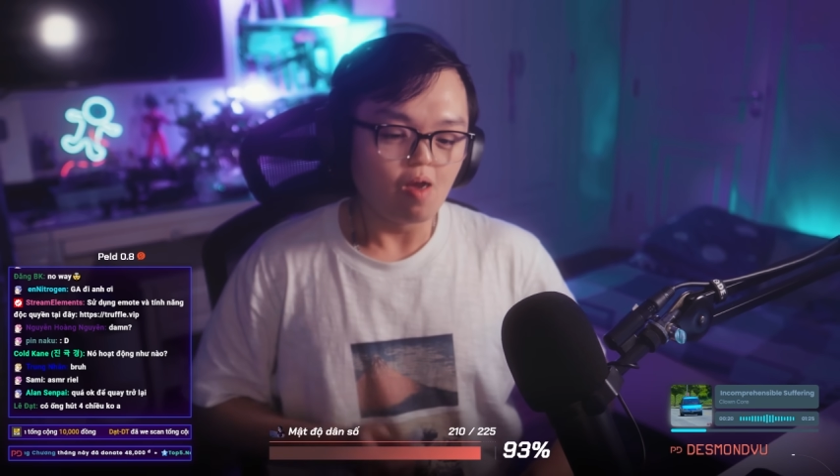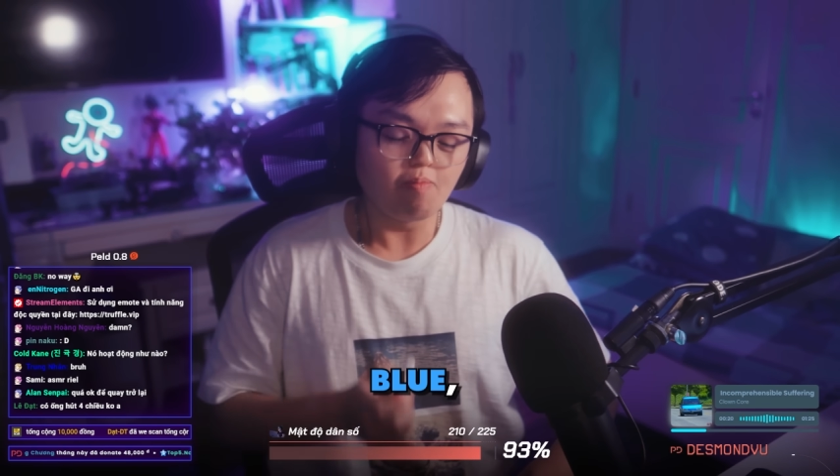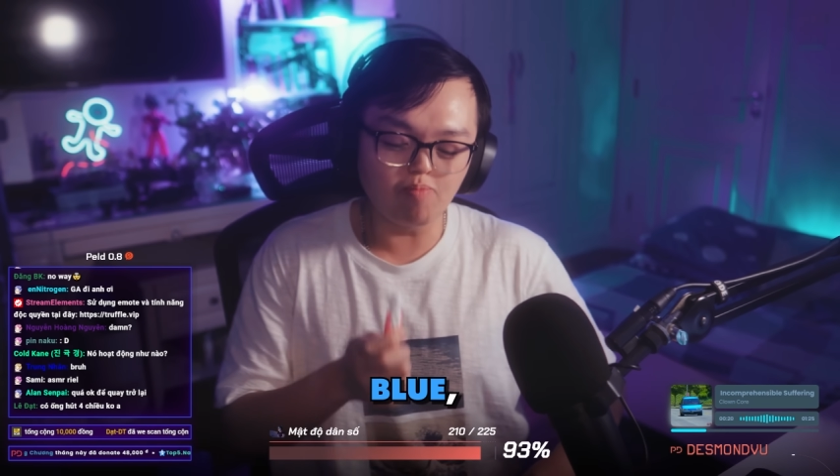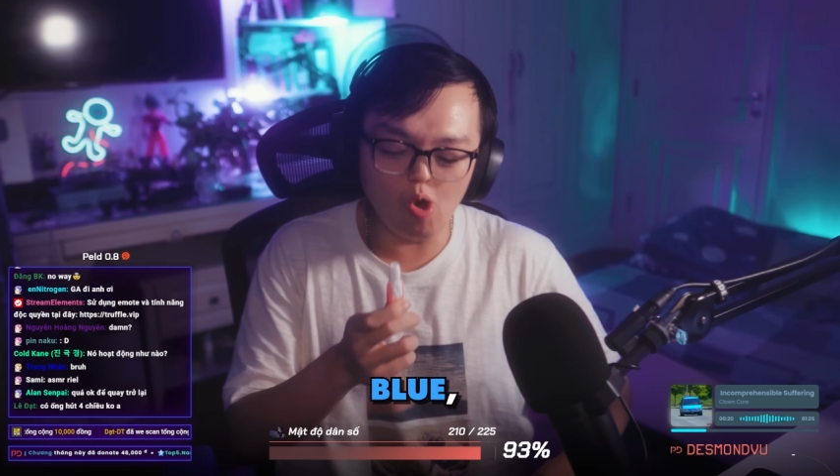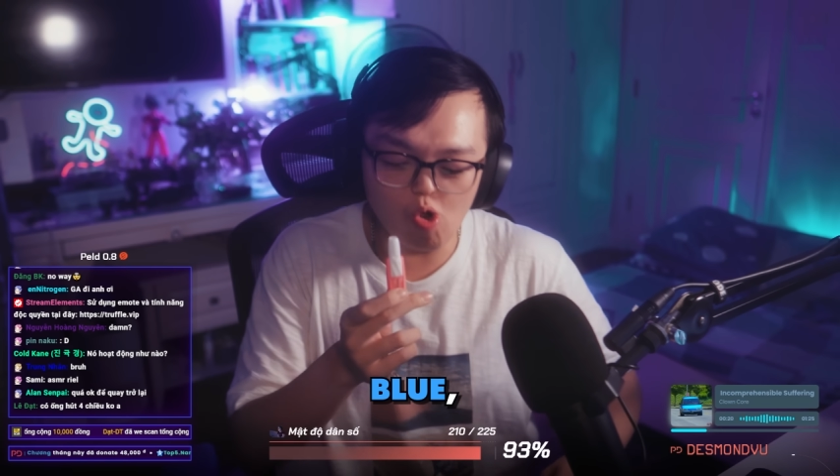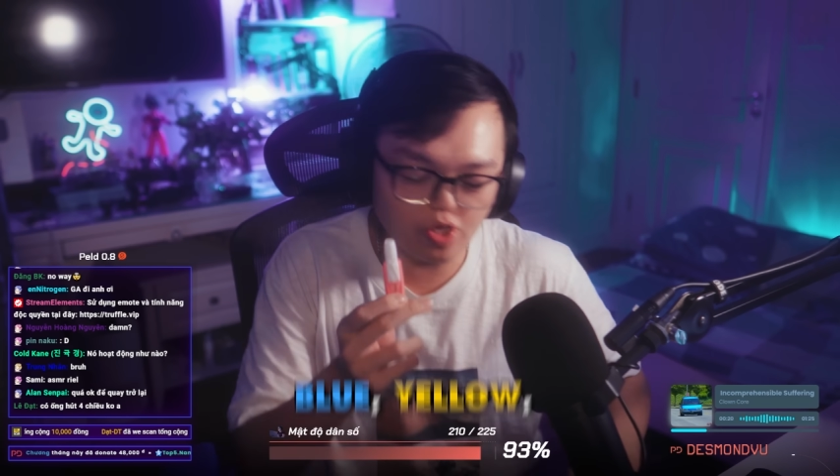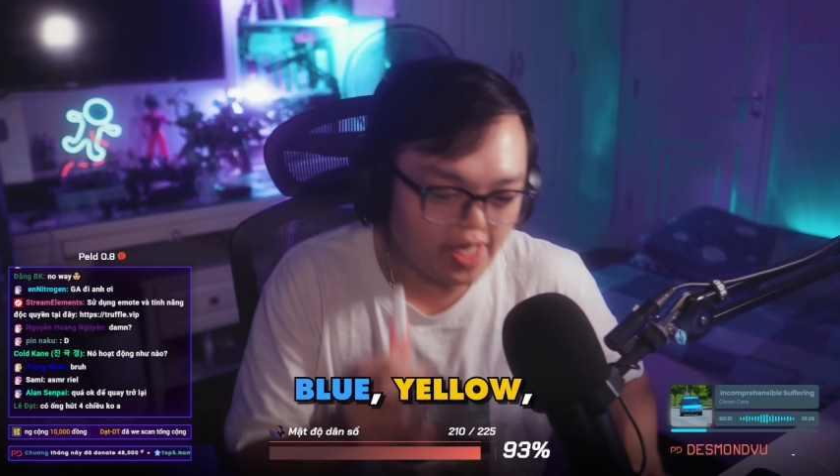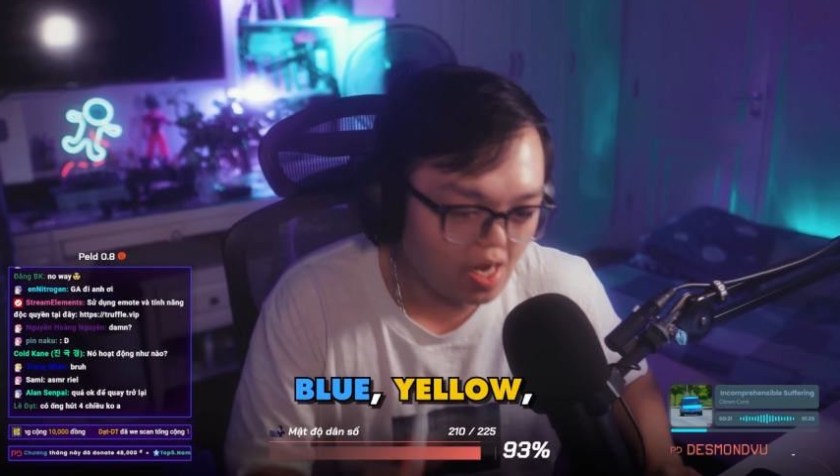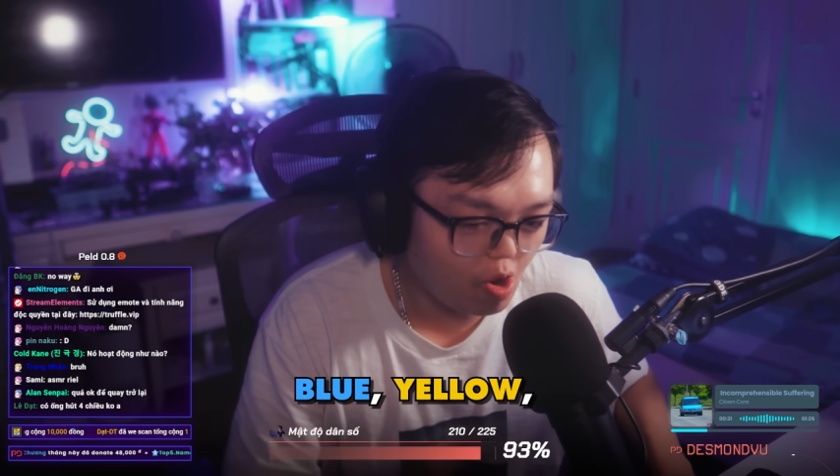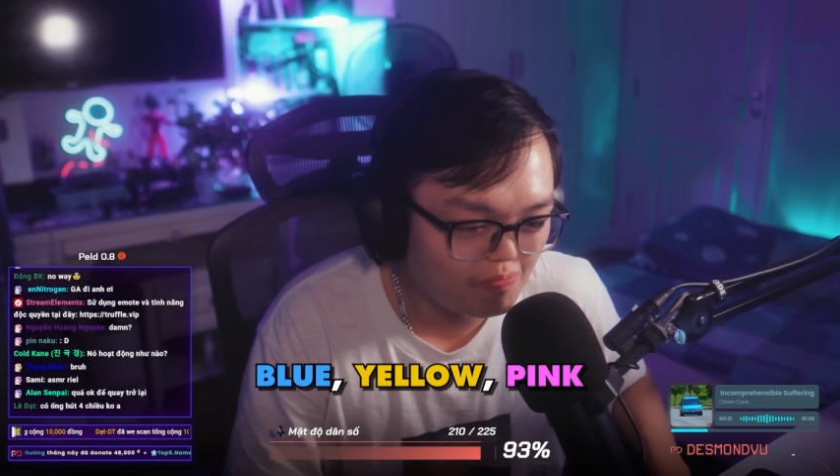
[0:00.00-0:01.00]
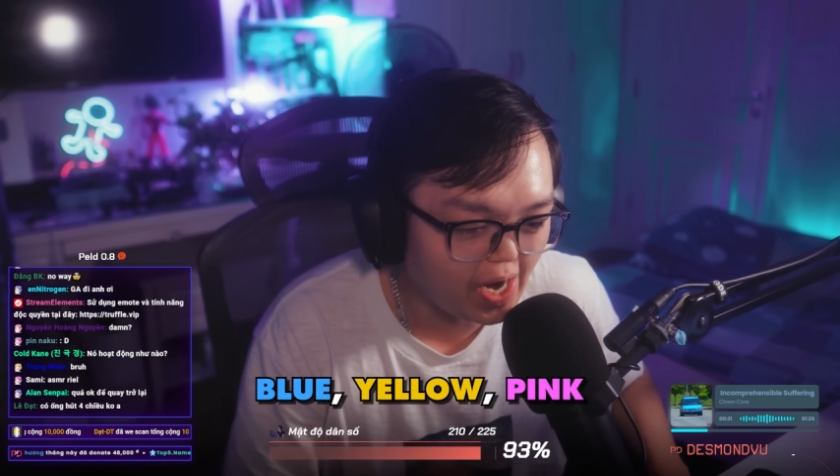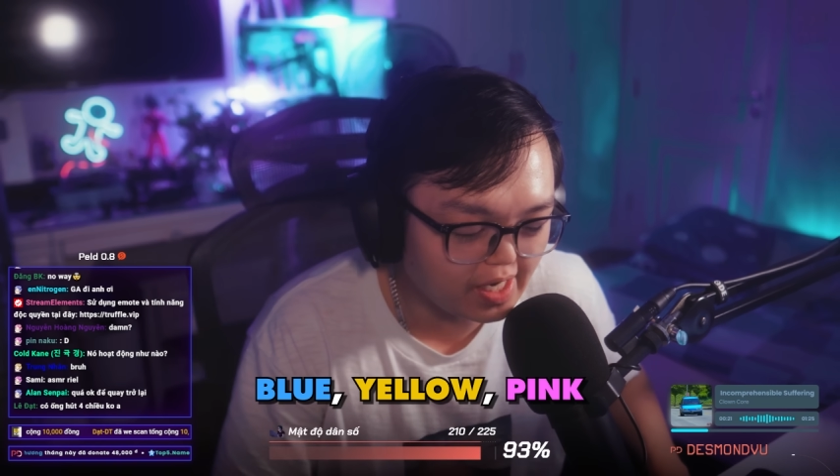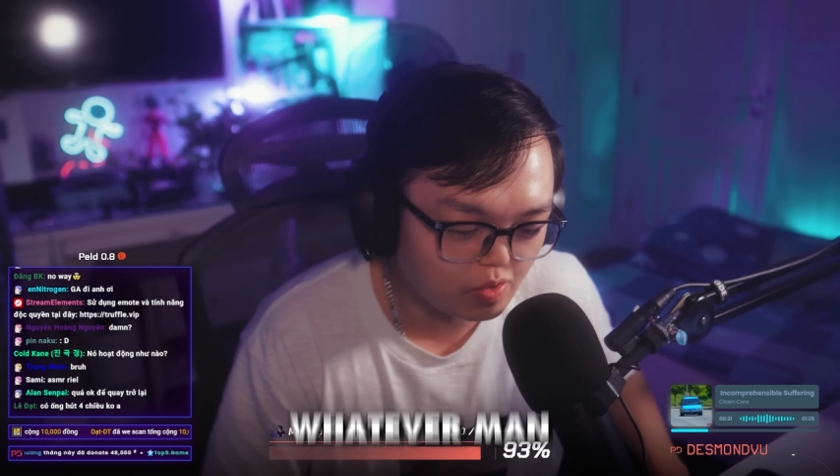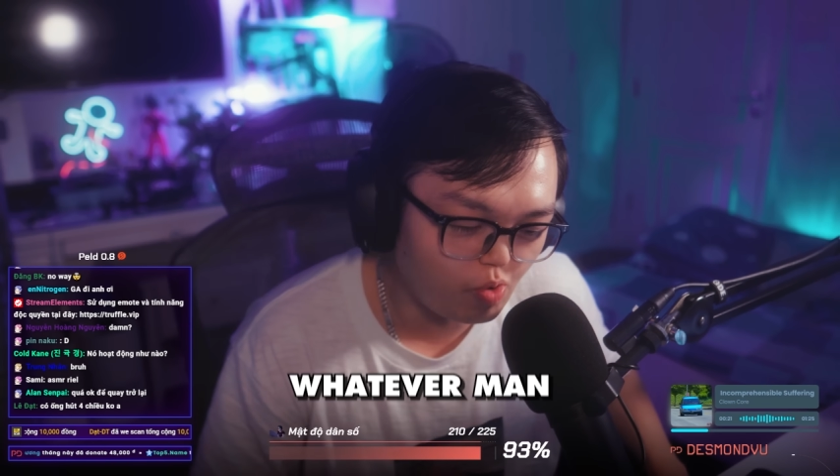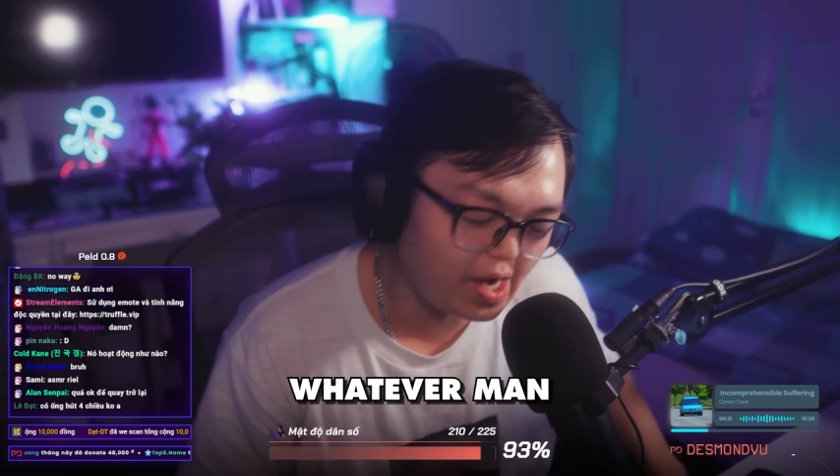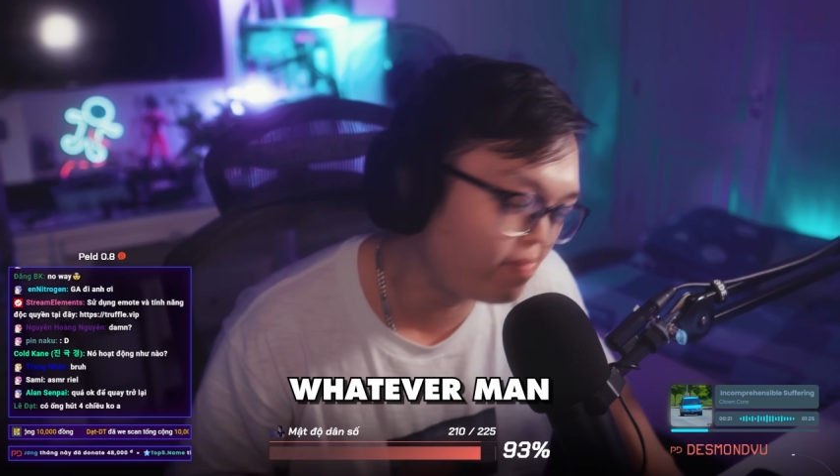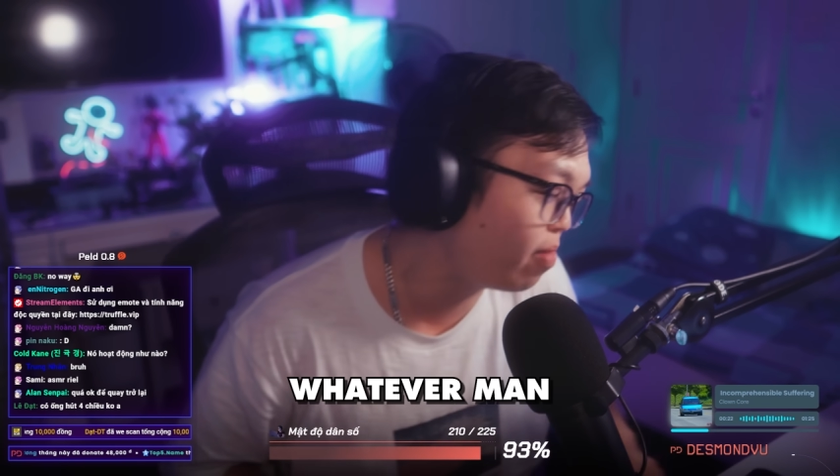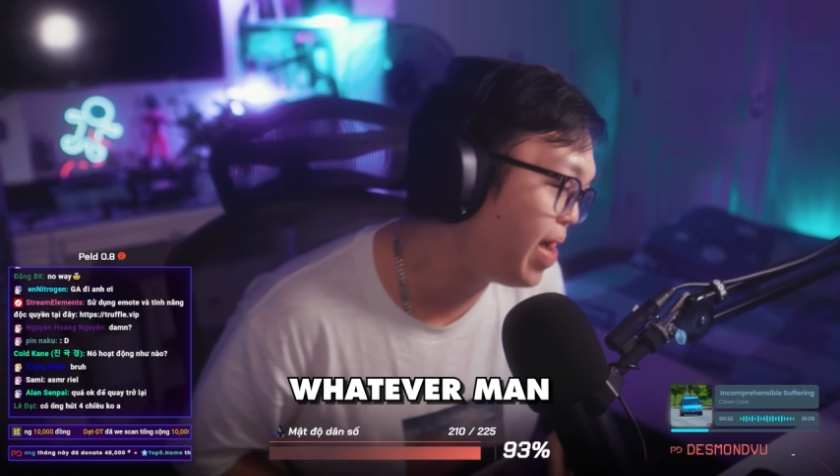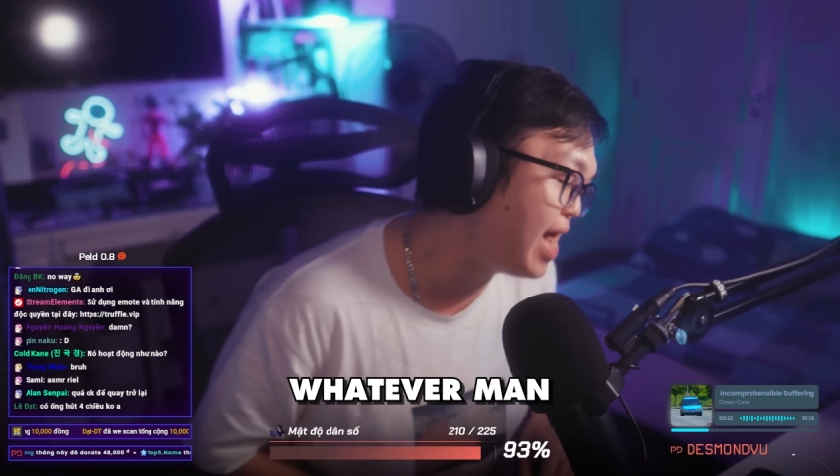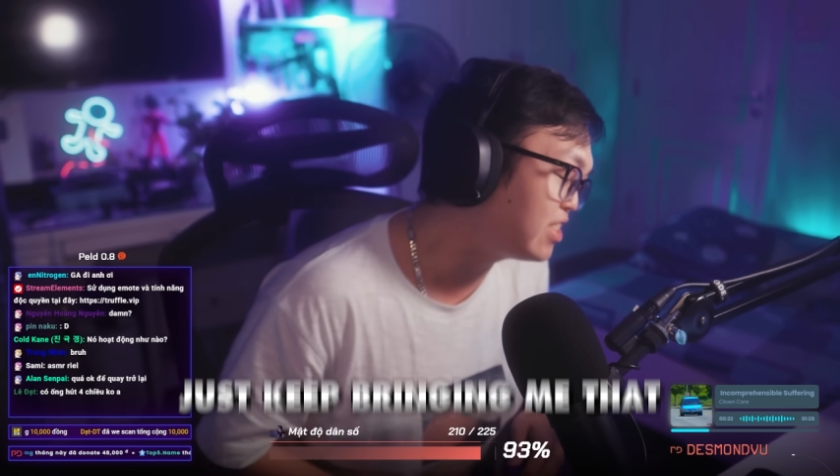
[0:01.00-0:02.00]
Blue, yellow, pink, whatever
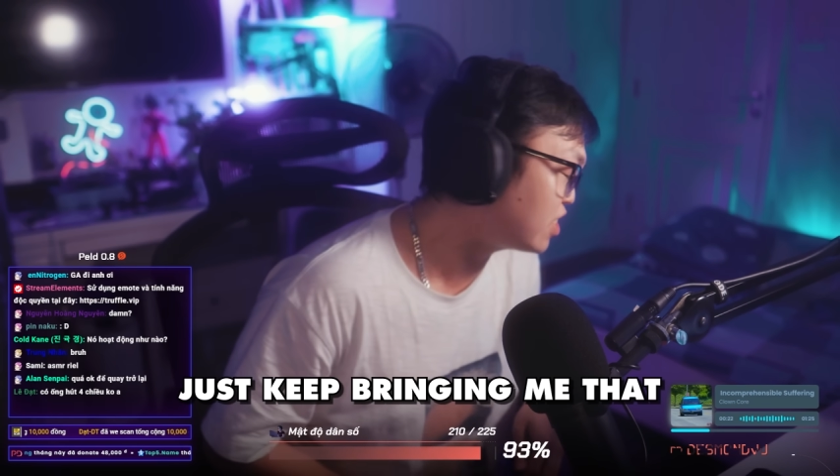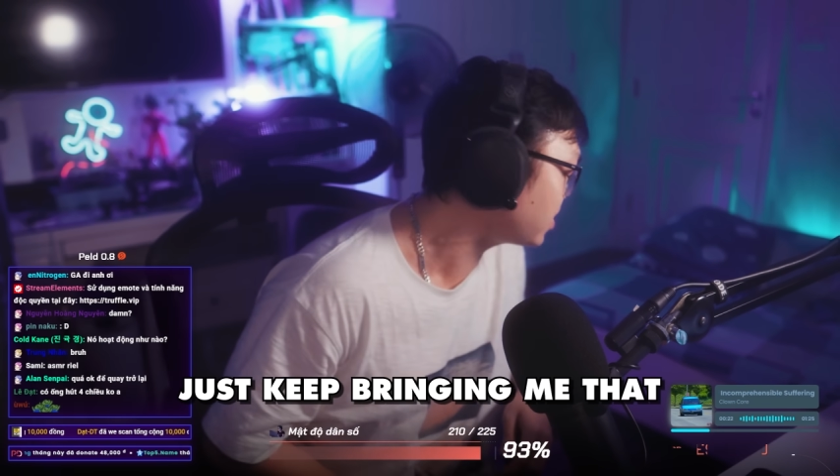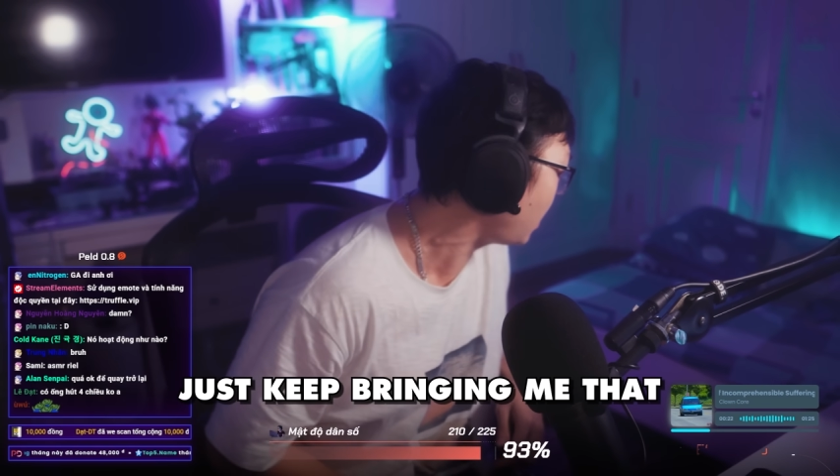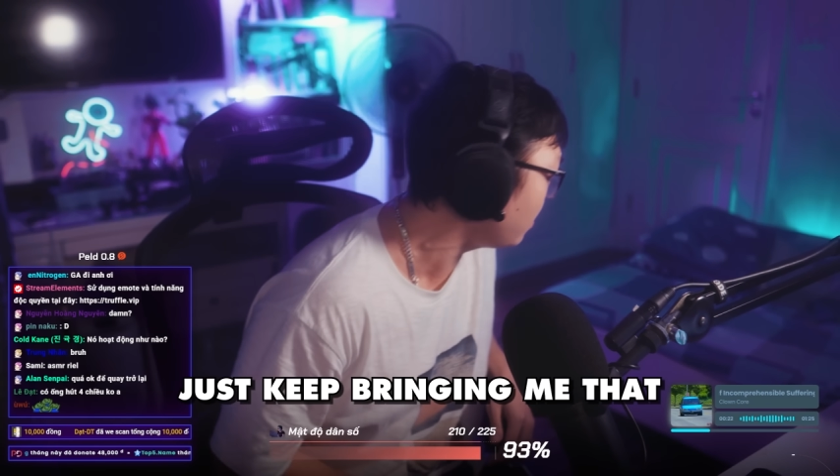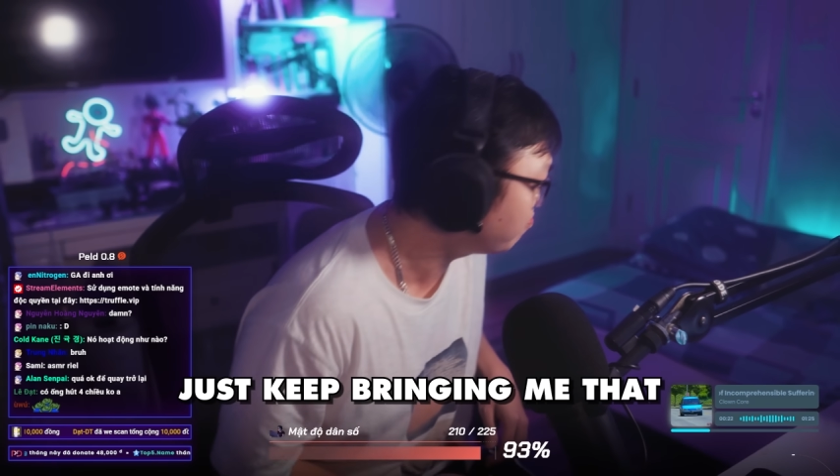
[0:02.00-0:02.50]
man, just keep